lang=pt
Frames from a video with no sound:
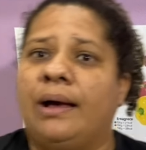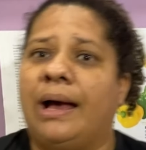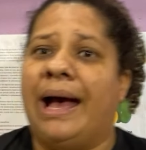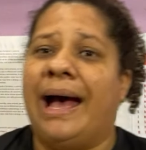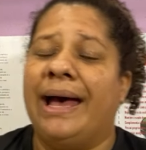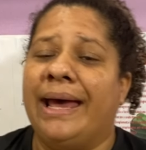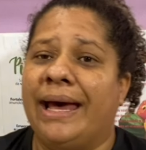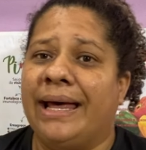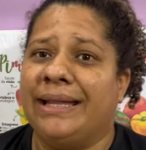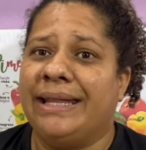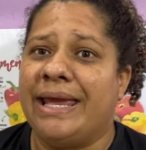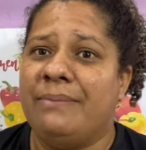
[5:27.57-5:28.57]
a
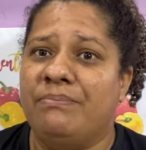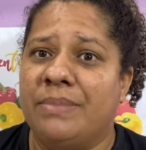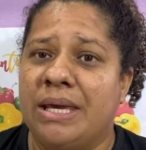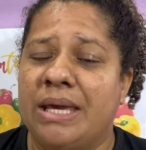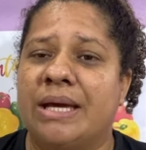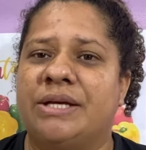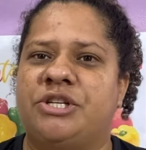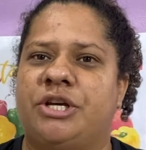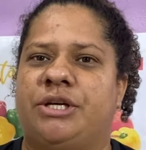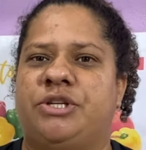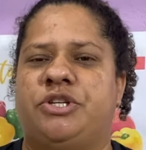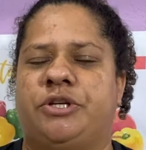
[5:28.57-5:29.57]
anemia,
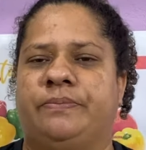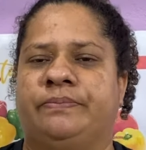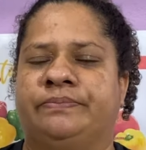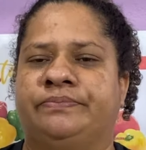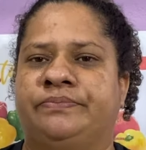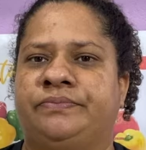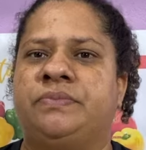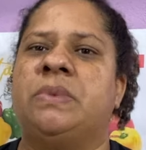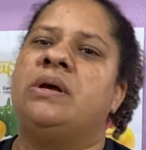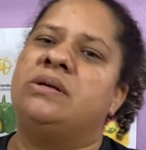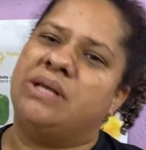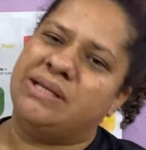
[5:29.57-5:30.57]
gente.
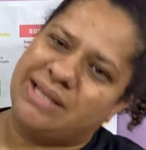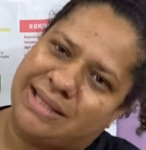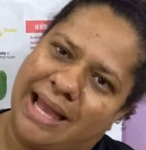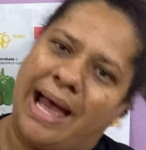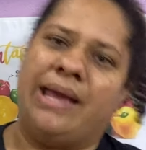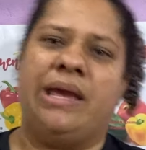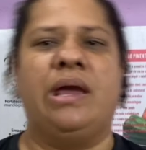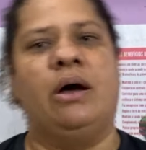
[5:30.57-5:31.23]
Você tá aí,